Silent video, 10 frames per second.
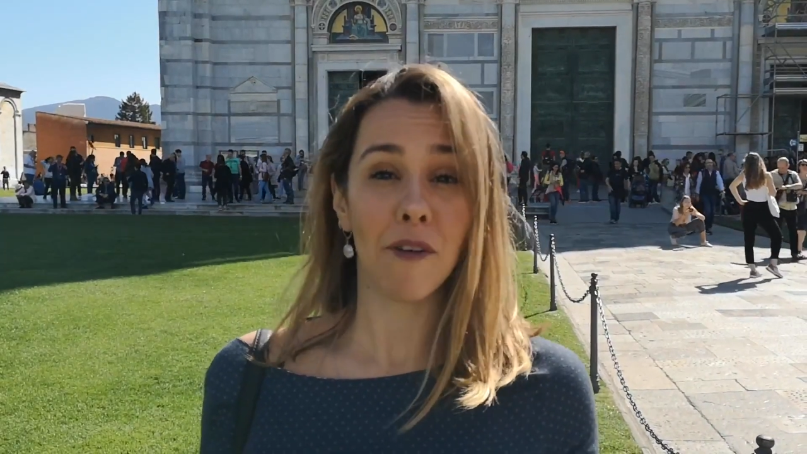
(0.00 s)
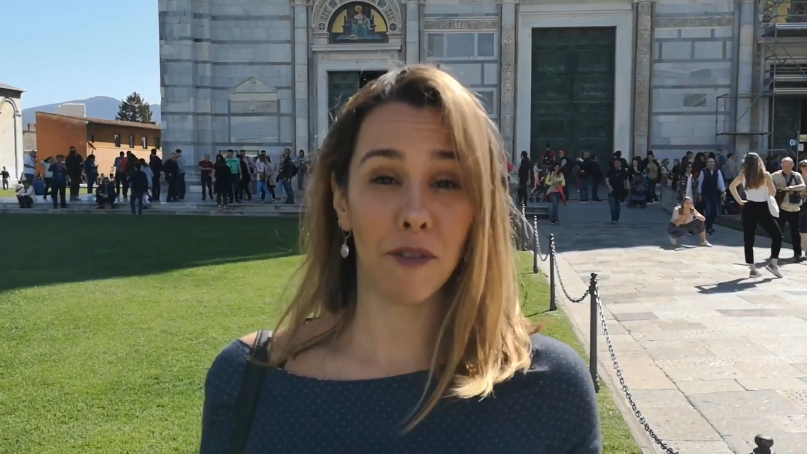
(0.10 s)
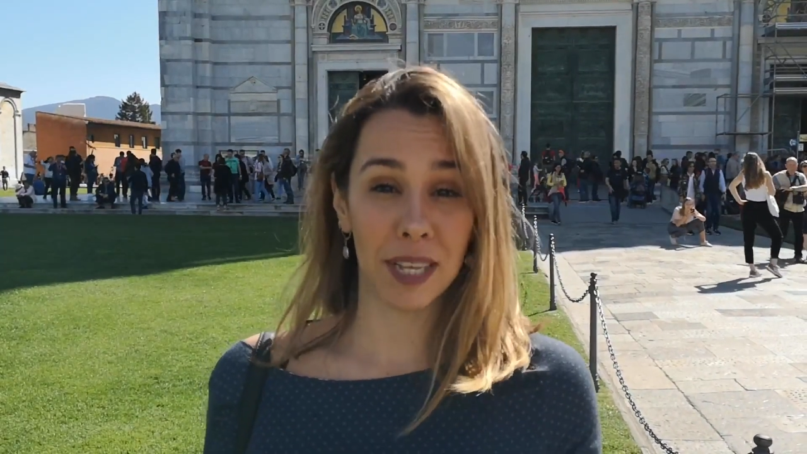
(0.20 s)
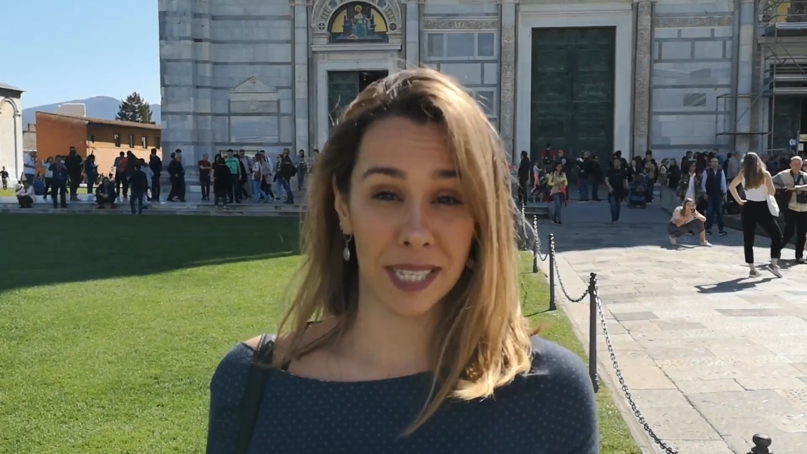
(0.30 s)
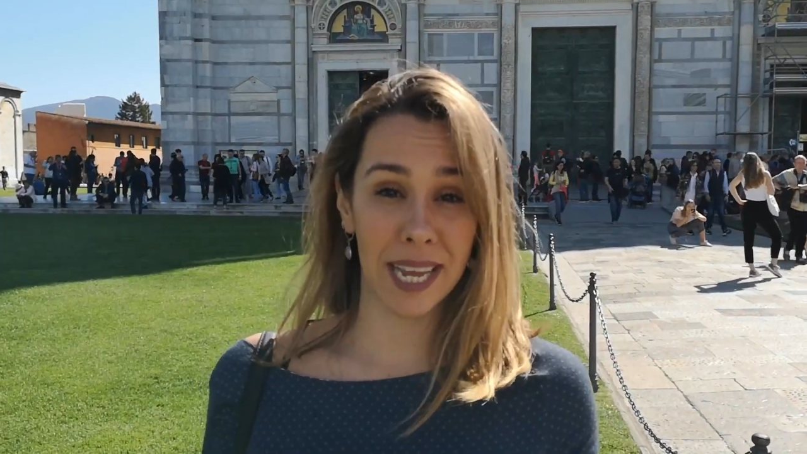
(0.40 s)

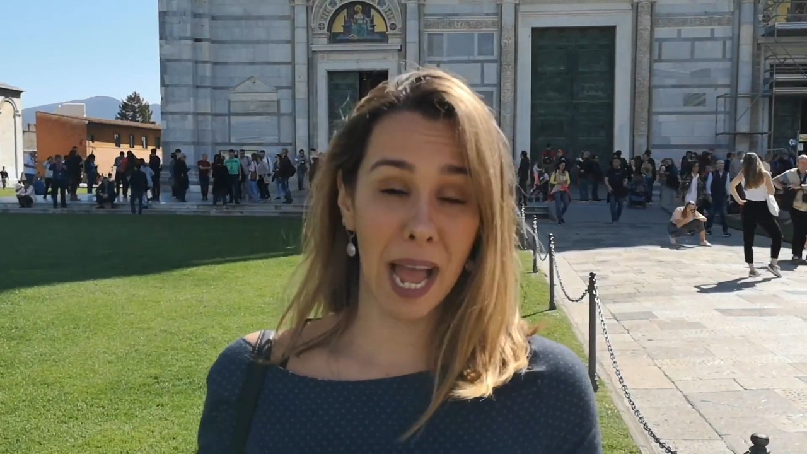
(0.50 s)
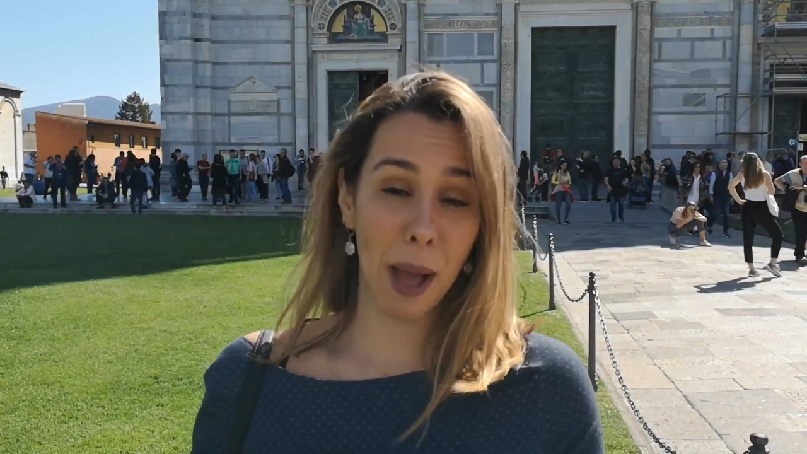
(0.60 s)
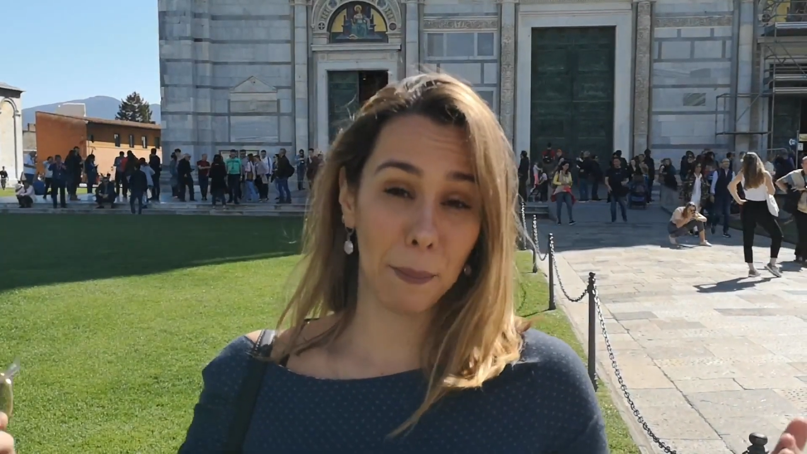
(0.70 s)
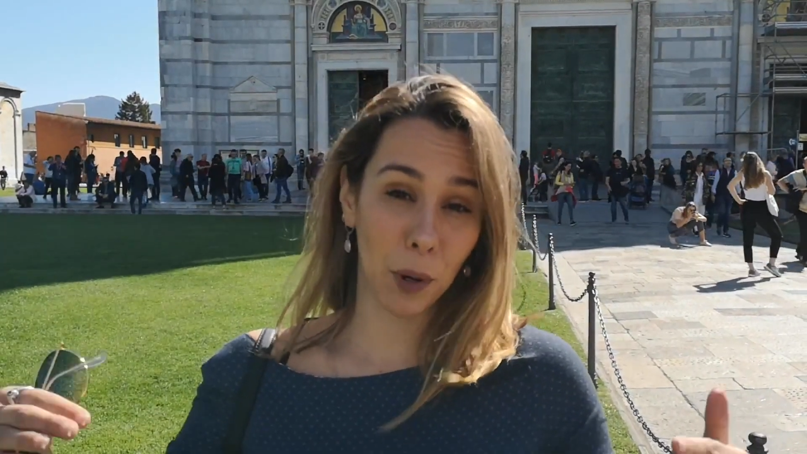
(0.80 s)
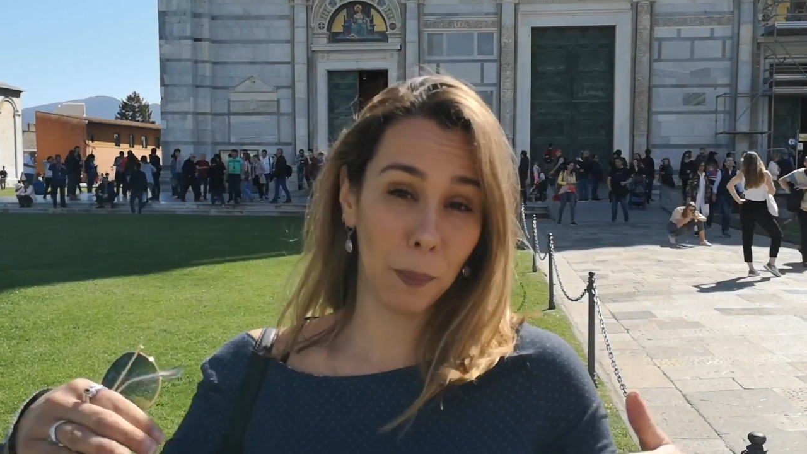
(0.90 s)
fazer
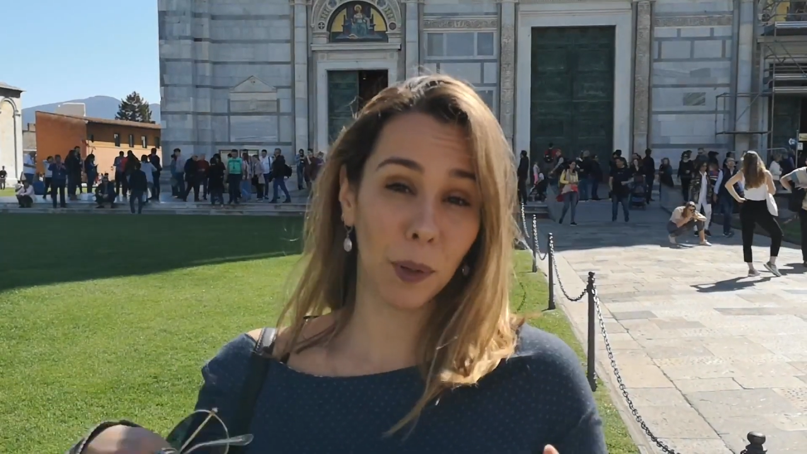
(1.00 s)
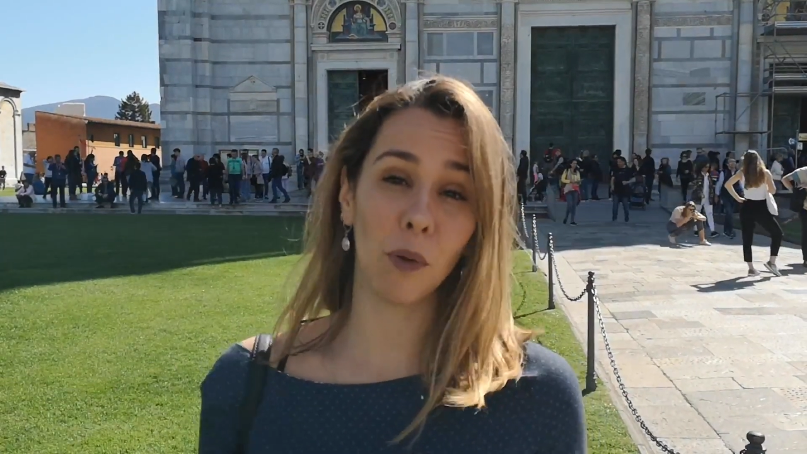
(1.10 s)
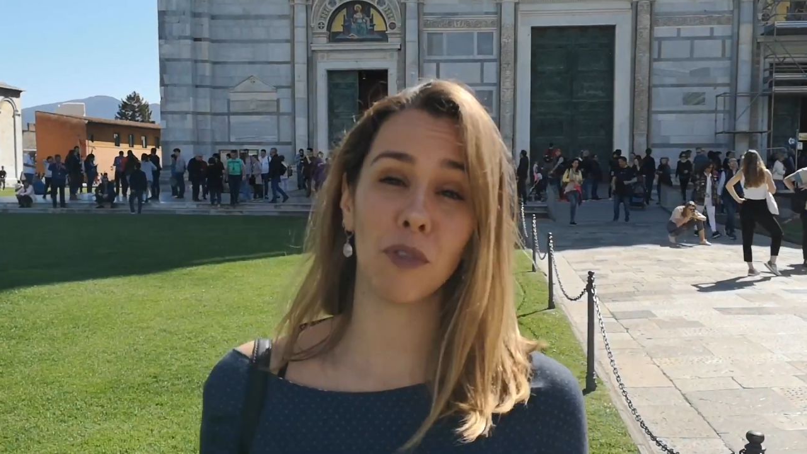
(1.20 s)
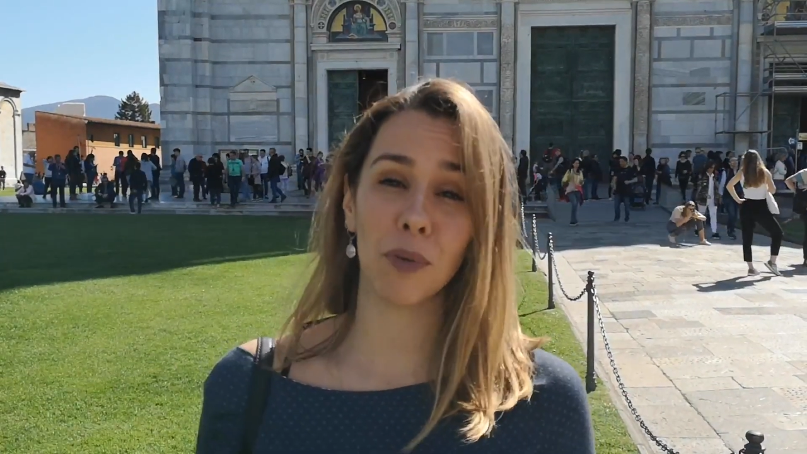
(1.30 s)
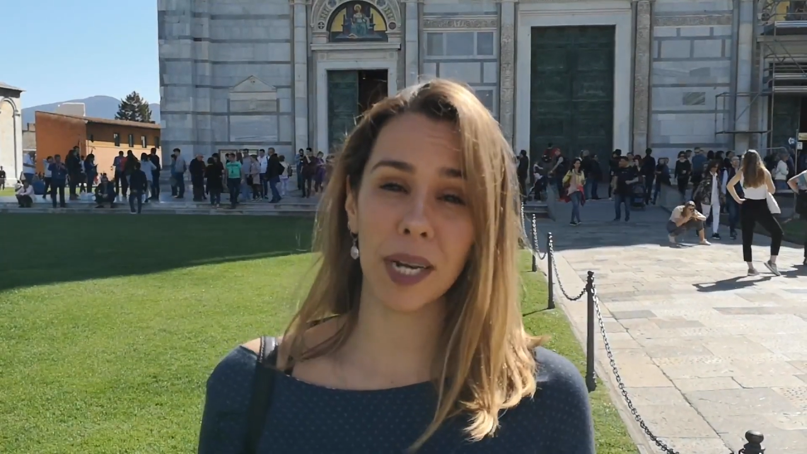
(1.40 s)
a própria
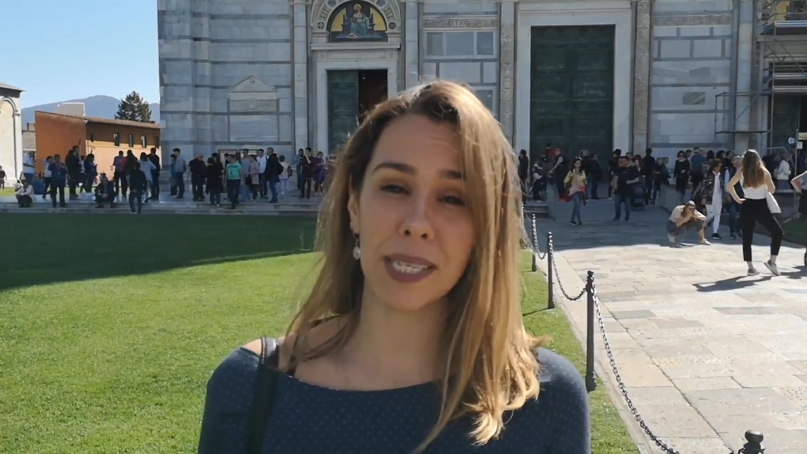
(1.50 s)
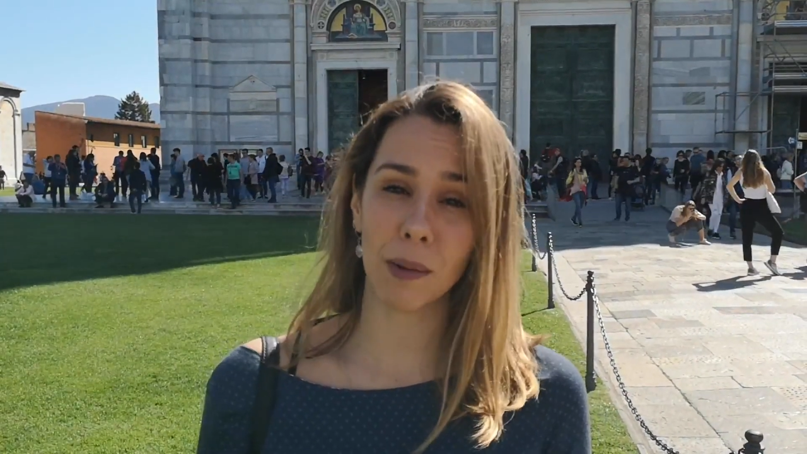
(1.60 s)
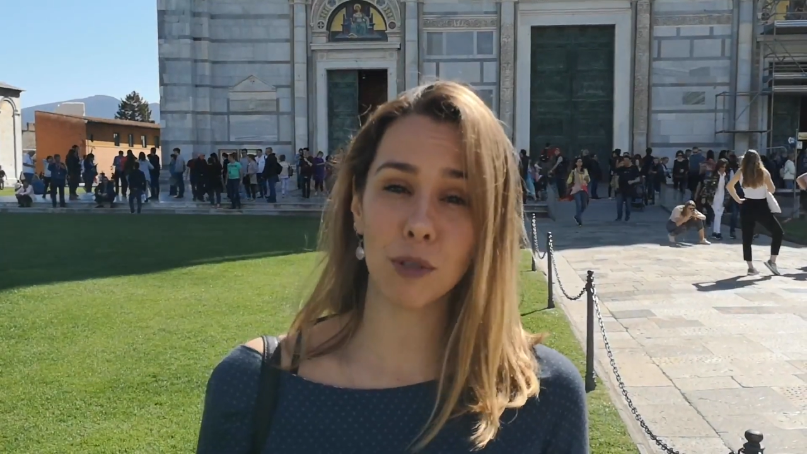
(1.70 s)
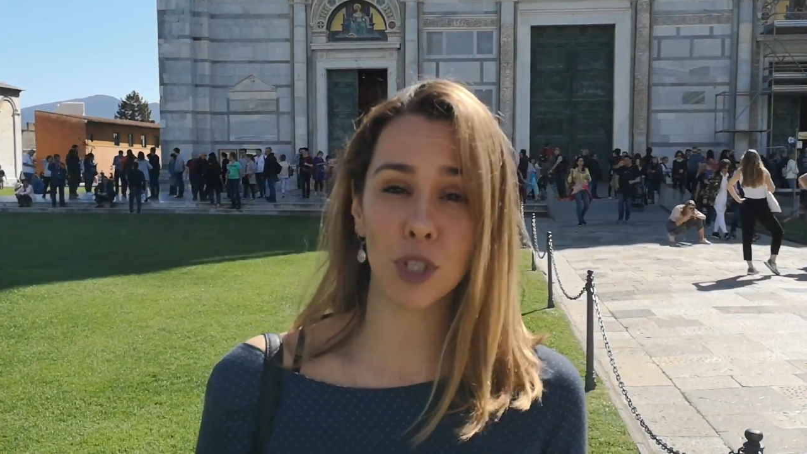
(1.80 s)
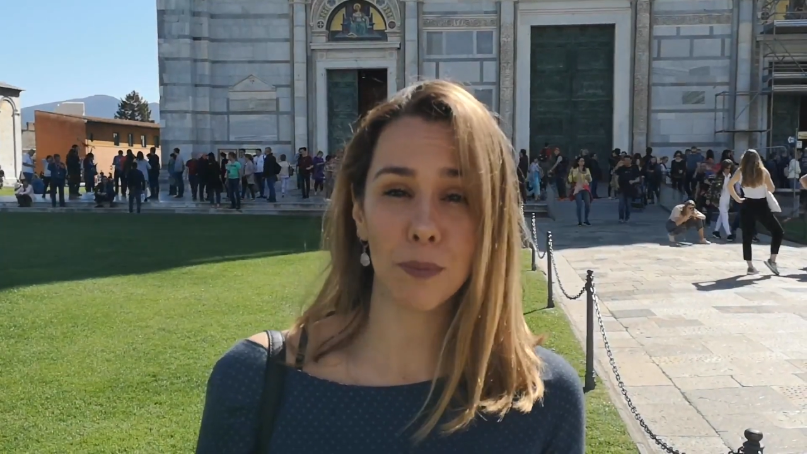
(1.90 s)

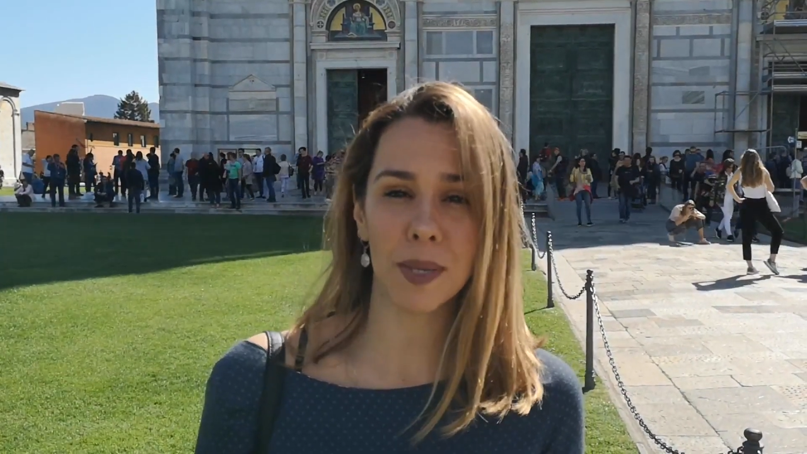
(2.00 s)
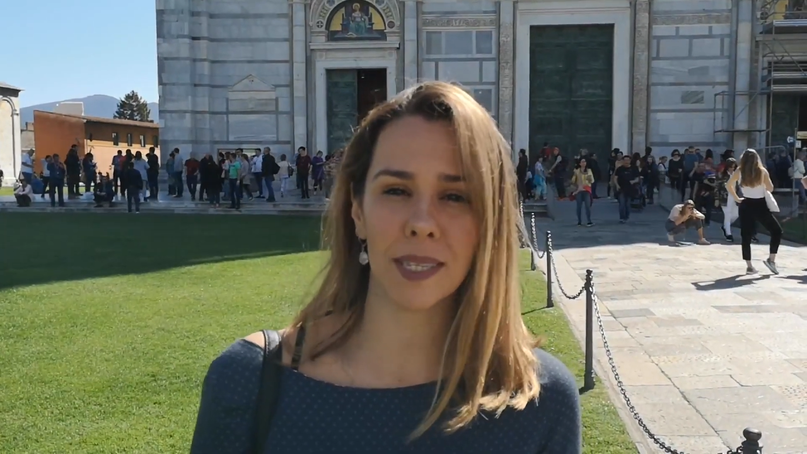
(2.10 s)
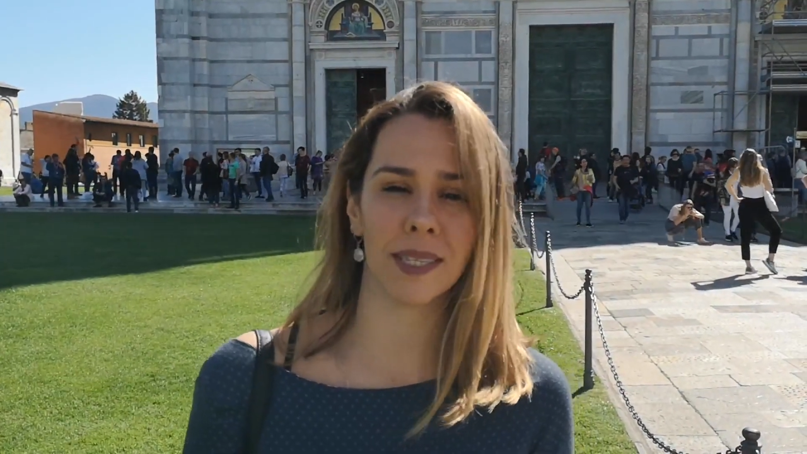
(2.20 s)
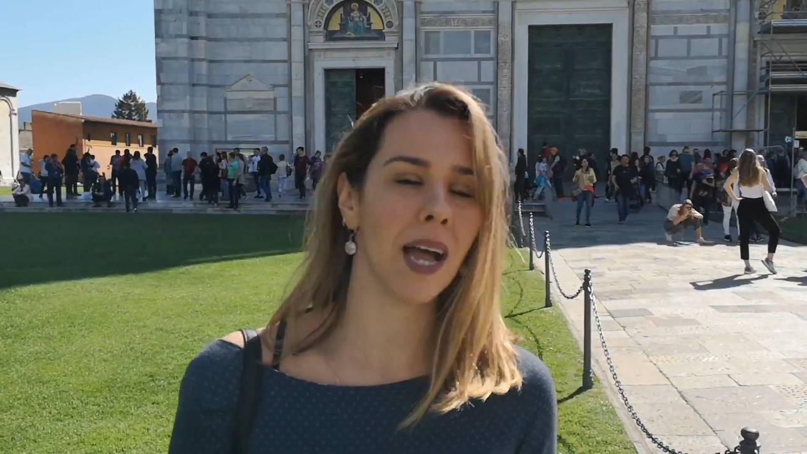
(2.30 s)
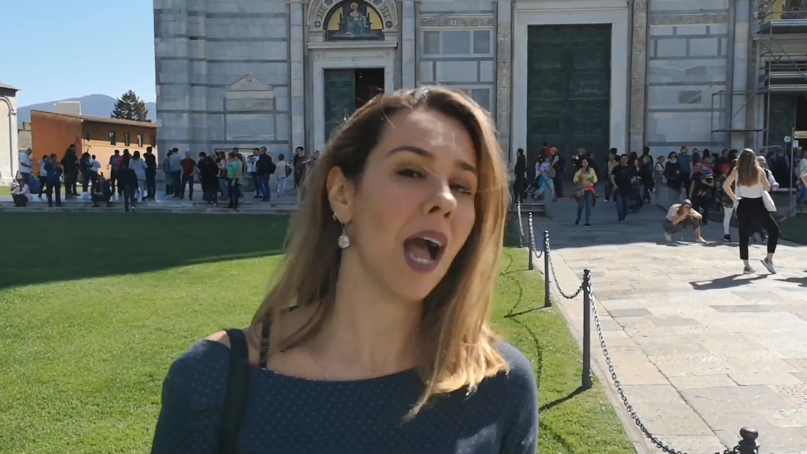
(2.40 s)
configuração de
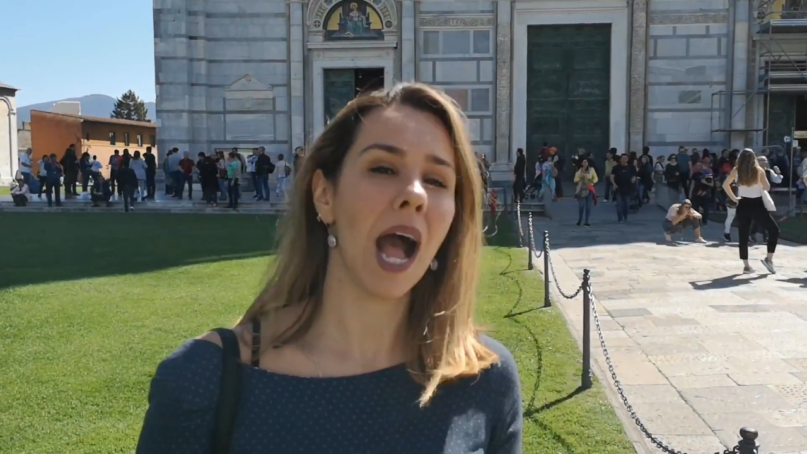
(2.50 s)
Pisa.